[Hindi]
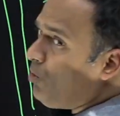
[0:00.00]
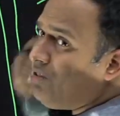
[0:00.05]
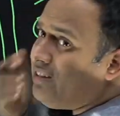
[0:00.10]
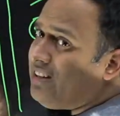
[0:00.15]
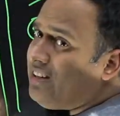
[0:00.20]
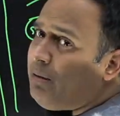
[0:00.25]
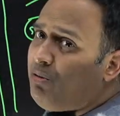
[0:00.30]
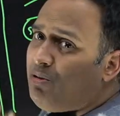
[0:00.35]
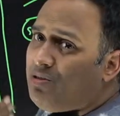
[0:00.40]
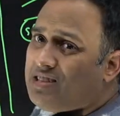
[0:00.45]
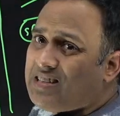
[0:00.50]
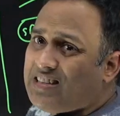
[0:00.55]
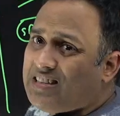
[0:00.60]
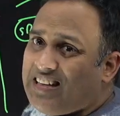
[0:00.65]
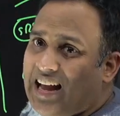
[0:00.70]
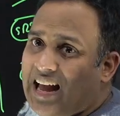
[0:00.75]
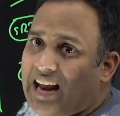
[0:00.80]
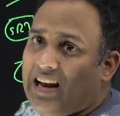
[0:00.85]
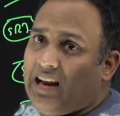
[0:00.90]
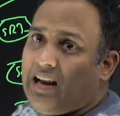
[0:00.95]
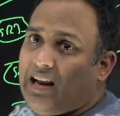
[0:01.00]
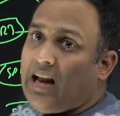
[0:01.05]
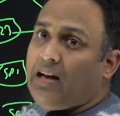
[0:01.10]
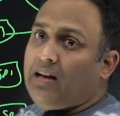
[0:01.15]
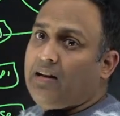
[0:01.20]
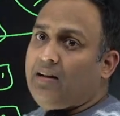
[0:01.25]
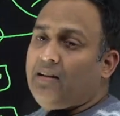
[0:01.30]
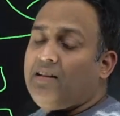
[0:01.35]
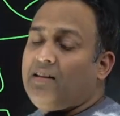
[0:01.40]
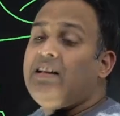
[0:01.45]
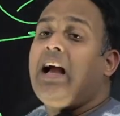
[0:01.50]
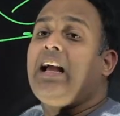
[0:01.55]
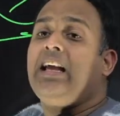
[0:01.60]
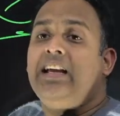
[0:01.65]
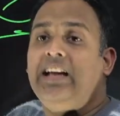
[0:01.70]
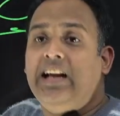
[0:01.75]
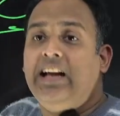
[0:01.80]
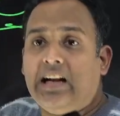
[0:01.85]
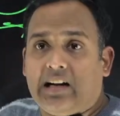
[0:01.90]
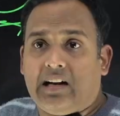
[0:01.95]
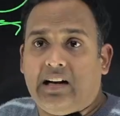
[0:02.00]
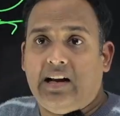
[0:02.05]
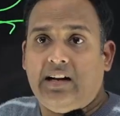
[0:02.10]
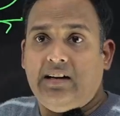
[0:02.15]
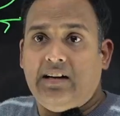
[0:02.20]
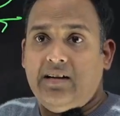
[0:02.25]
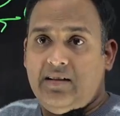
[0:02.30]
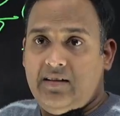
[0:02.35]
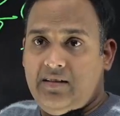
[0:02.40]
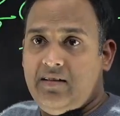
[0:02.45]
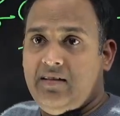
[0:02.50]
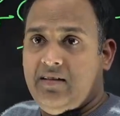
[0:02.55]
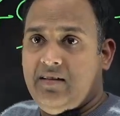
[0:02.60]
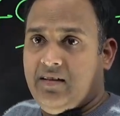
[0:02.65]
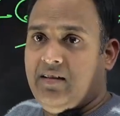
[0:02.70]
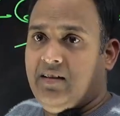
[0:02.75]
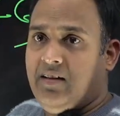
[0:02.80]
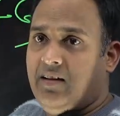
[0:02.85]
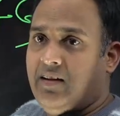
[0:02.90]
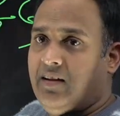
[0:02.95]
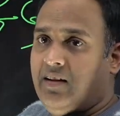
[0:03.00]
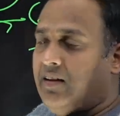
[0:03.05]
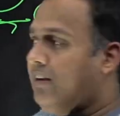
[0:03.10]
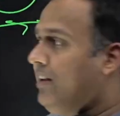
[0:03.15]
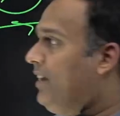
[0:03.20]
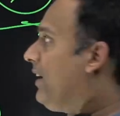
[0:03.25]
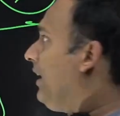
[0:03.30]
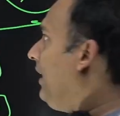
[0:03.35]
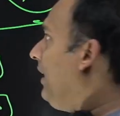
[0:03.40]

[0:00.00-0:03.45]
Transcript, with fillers: हैं हम लोग स्कैन लाइन या गेट लाइन ठीक है